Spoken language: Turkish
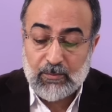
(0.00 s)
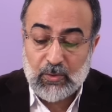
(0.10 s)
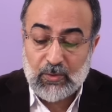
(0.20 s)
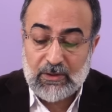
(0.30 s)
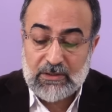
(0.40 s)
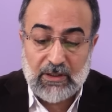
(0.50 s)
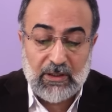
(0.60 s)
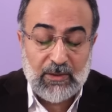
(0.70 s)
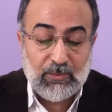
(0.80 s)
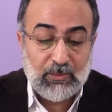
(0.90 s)
Bugün
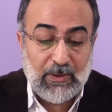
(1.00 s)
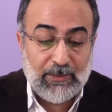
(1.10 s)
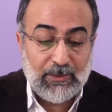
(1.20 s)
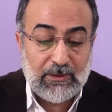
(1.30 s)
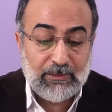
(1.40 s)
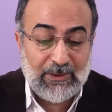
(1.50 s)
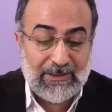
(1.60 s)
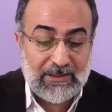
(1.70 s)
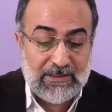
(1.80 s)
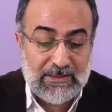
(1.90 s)
inşallah bu babı
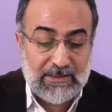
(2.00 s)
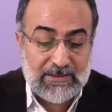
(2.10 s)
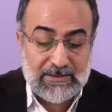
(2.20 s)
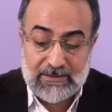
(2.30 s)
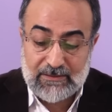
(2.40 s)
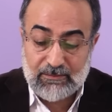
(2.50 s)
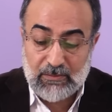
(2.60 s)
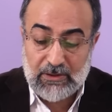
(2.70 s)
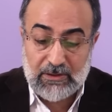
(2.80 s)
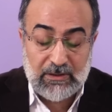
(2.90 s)
bitireceğiz
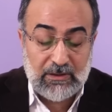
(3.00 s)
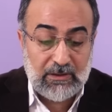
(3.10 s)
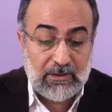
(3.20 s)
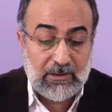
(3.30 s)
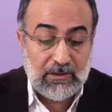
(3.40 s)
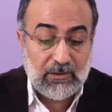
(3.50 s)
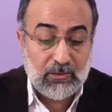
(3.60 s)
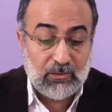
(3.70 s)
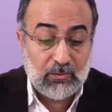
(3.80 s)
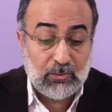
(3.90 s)
bir e,
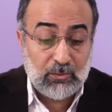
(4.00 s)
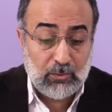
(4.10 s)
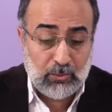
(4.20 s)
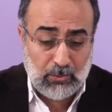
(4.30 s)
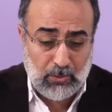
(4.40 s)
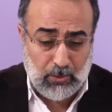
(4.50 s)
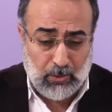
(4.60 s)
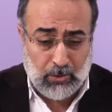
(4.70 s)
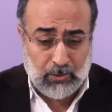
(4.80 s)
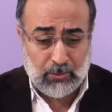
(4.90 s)

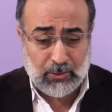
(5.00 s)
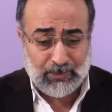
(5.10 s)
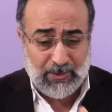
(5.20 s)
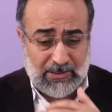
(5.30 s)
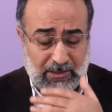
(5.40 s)
4-5